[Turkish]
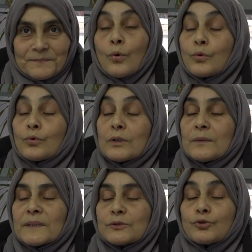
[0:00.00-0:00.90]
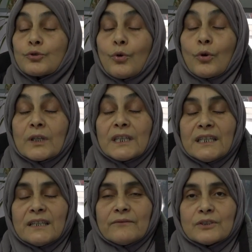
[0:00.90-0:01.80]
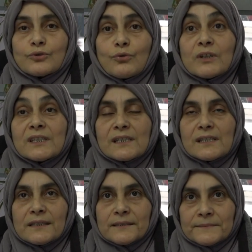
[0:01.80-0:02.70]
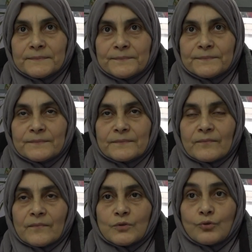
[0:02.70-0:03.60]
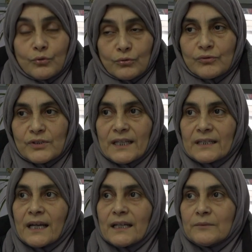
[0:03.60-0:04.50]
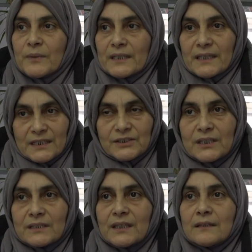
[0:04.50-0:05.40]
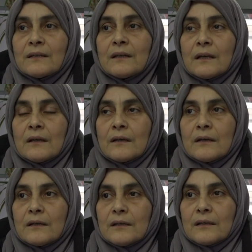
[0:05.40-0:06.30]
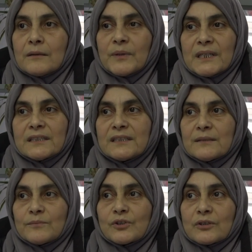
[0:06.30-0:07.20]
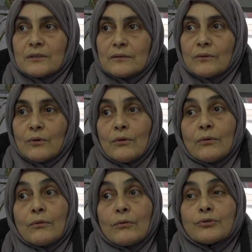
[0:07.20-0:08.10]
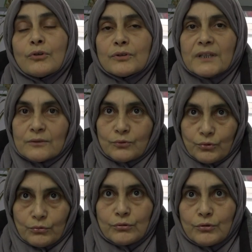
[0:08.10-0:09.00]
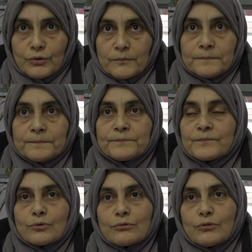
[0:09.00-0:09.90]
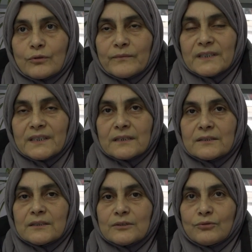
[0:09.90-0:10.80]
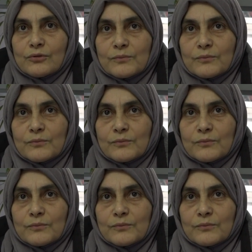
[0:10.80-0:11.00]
O uygulama çok iyi ve çok, çok hızlı. Çok güzel. Yani ben gerçekten e, belediyemizi o o yönden kutluyorum. Kutluyorum ve takdir ediyorum.